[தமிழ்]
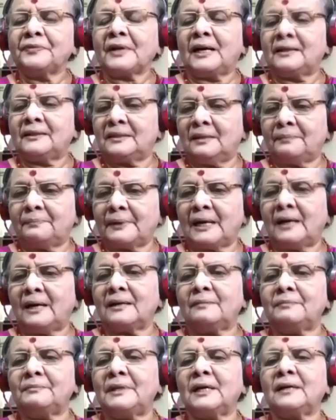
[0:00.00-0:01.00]
அந்த
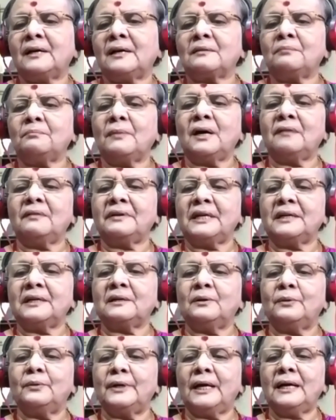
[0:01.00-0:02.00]
பிராரப்த கர்மாவை
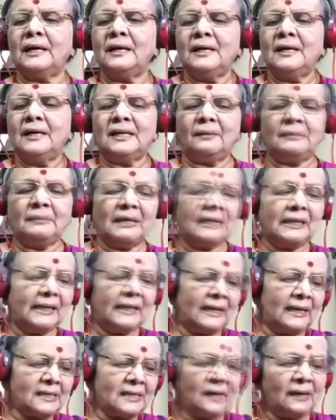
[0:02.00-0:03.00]
கூட நம்மளை
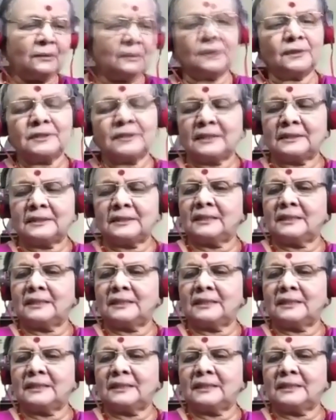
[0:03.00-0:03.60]
லேசா ஒரு தட்டு